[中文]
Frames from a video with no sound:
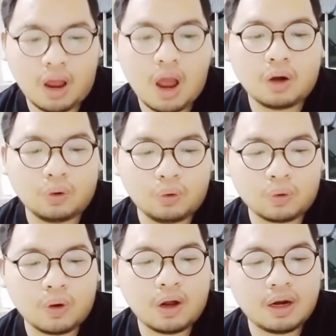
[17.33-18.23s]
路
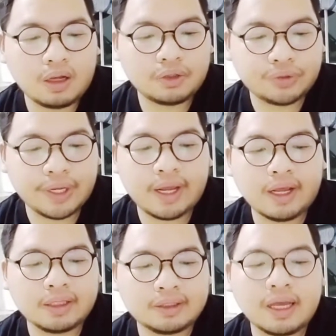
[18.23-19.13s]
过了
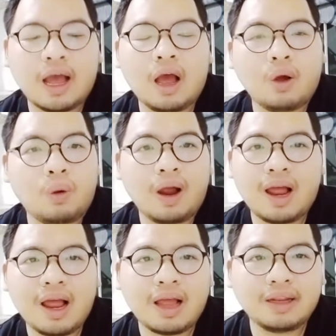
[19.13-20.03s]
学校
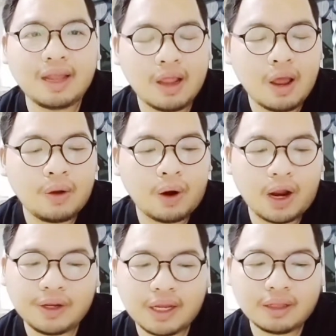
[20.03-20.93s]
花店，
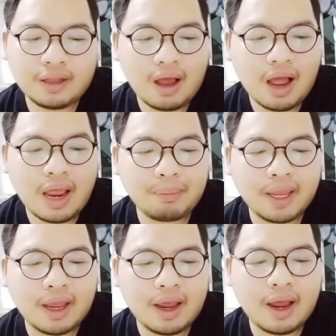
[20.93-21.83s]
荒野到海
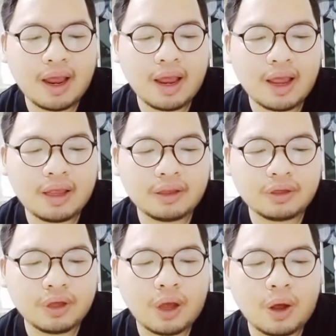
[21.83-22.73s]

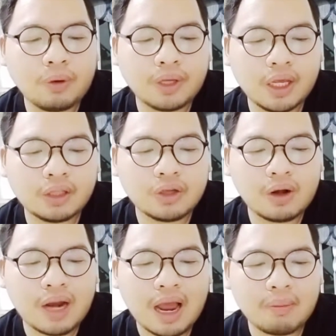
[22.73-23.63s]
边，有一
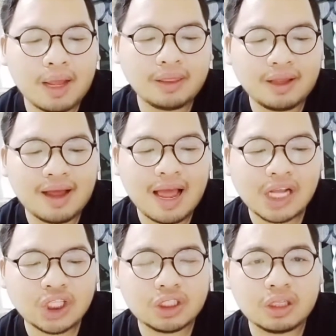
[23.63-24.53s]
种浪漫的
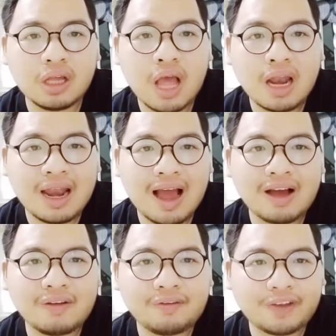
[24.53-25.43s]
爱是
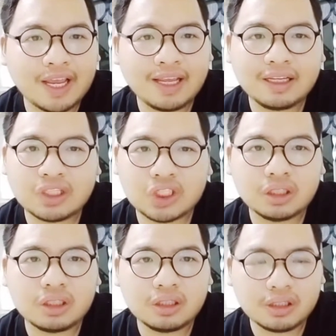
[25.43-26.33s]
浪费
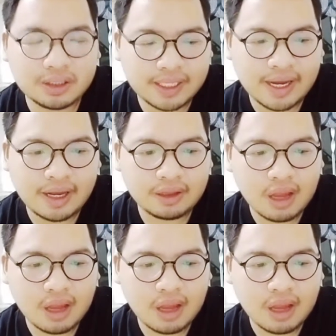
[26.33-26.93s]
时间。